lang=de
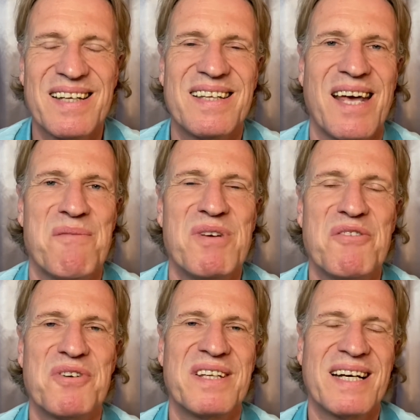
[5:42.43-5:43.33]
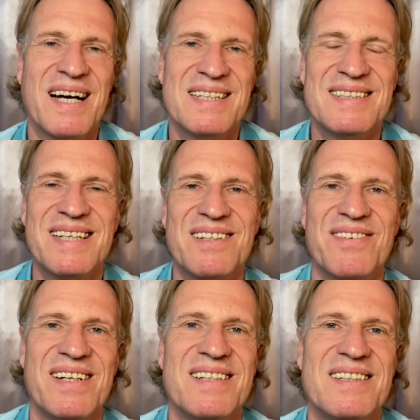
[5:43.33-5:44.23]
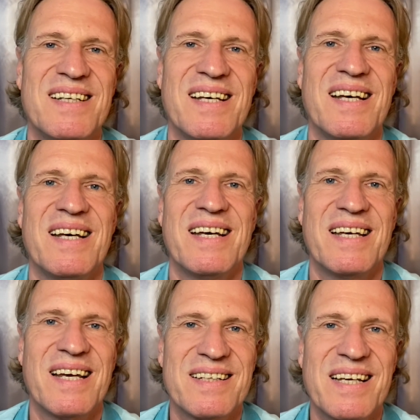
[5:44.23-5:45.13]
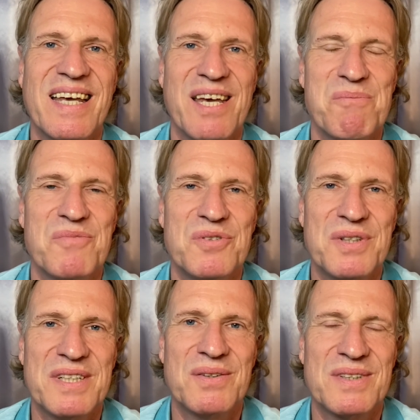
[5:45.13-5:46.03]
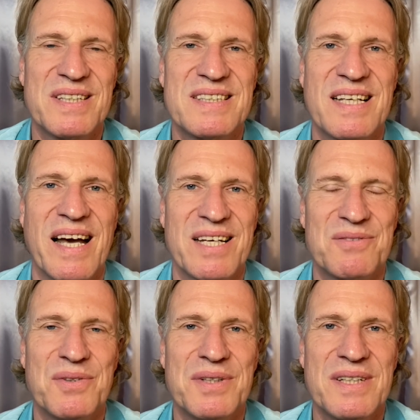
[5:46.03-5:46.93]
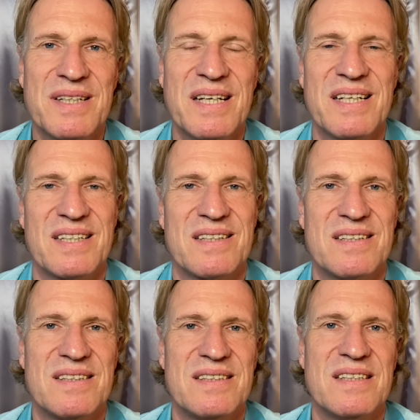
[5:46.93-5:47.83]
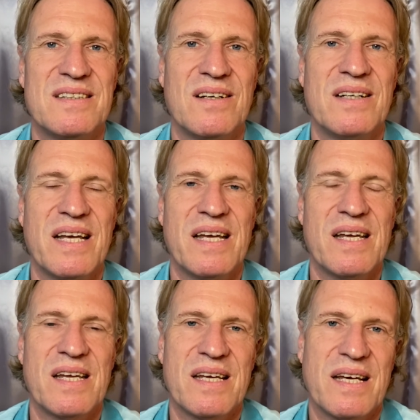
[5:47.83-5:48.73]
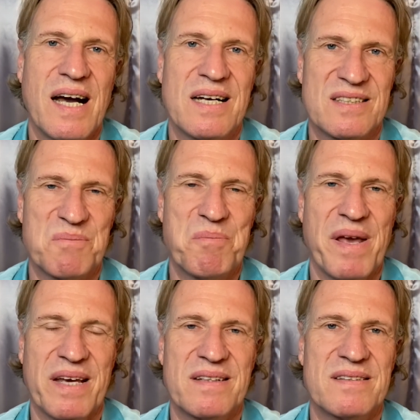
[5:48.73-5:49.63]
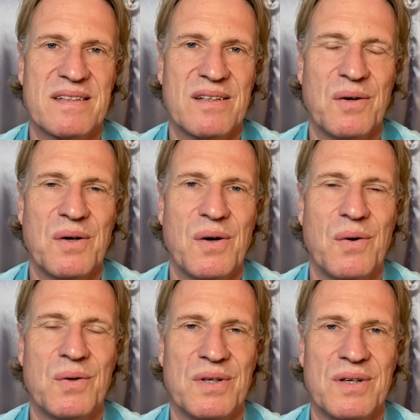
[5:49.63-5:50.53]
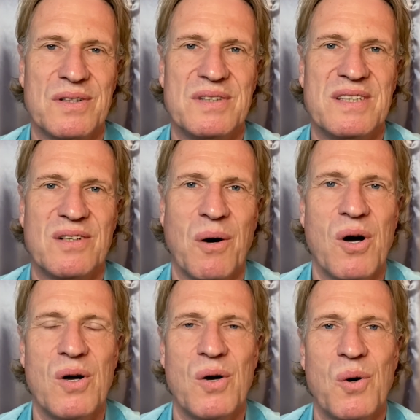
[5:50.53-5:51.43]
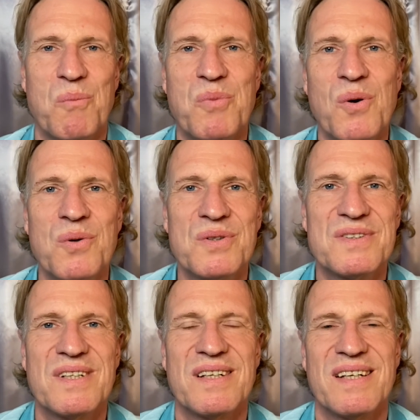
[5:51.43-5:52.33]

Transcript: der mir von der geistigen Welt ja gegeben wurde und gezeigt wurde. Das ist dieser Aspekt oder dieser Punkt,